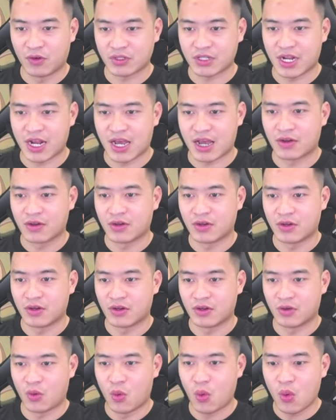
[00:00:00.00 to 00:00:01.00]
xem nào.
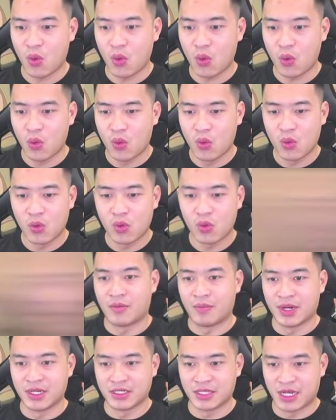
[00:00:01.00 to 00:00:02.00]
uh.
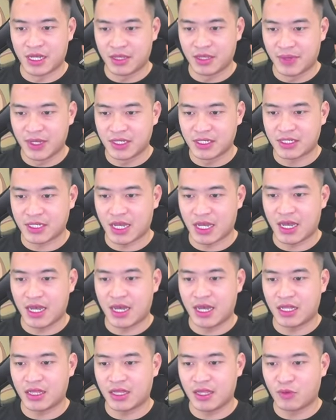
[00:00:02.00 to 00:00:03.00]
Bây giờ thì mình
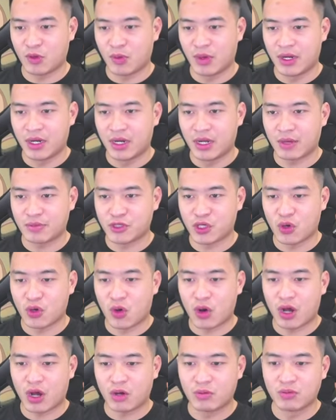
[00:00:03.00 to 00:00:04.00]
sẽ tiếp tục là nâng cấp cho
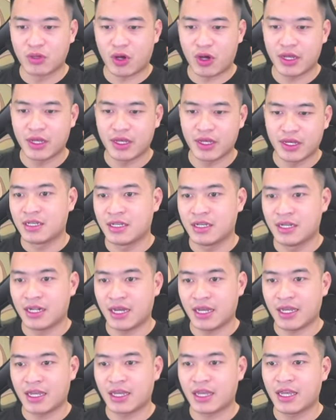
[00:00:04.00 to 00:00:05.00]
Ngộ Không thôi. Thì
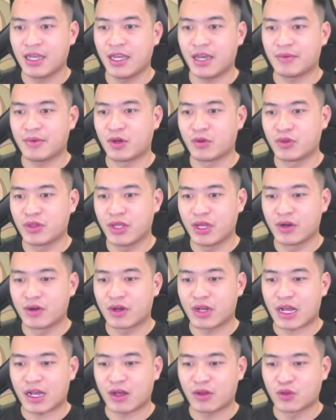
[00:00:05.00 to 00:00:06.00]
đấy, cái kinh nghiệm đầu tiên của
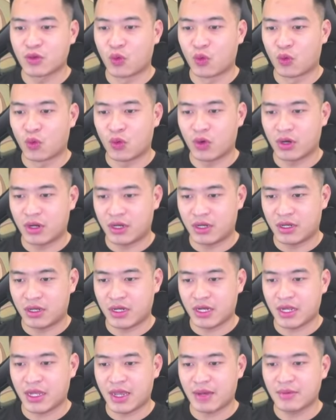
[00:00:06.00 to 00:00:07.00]
các cao thủ là
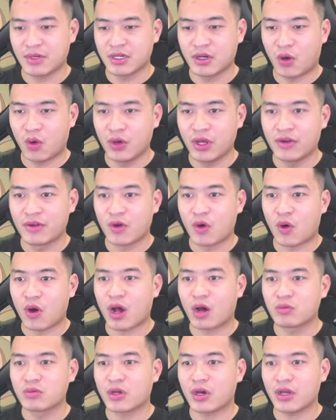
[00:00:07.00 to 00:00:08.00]
anh em cứ all in vào Ngộ
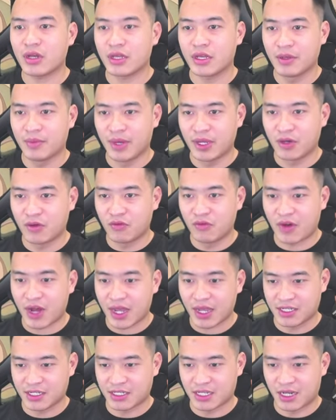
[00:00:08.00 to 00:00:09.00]
Không thôi. Thì mình cũng vậy.
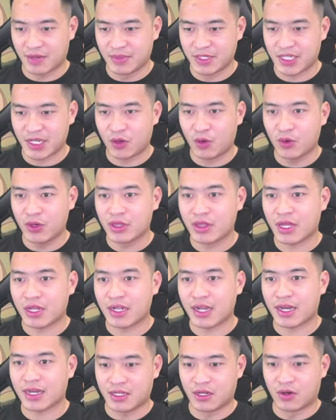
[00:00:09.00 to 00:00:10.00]
Giờ mình sẽ all in tất
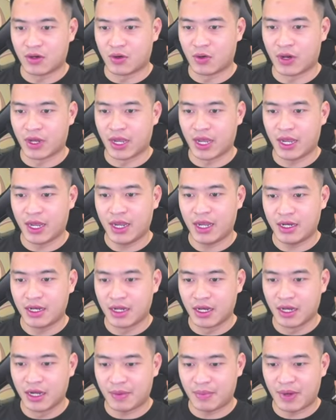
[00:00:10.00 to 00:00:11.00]
nha. Ok,
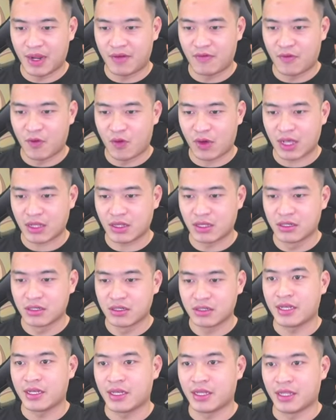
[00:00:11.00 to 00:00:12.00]
nâng cấp level các thứ.
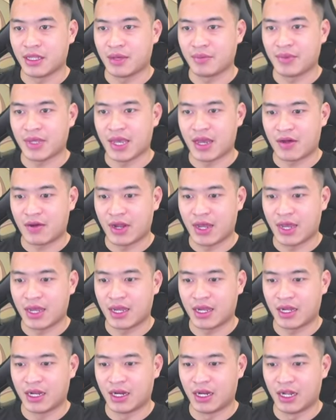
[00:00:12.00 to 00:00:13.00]
Tiếp theo này,
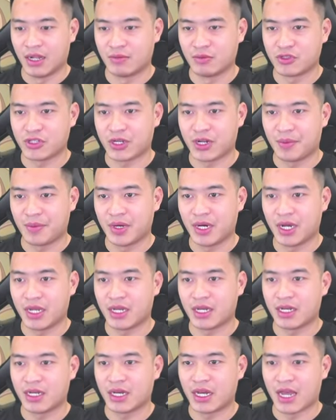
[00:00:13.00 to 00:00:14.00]
lên một trăm năm mươi,
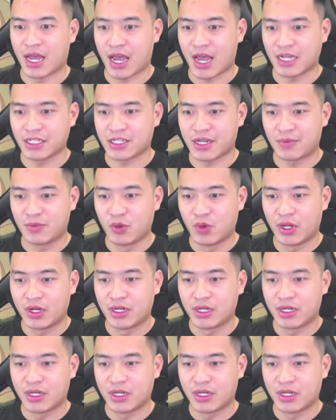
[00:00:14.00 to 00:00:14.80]
hai trăm luôn.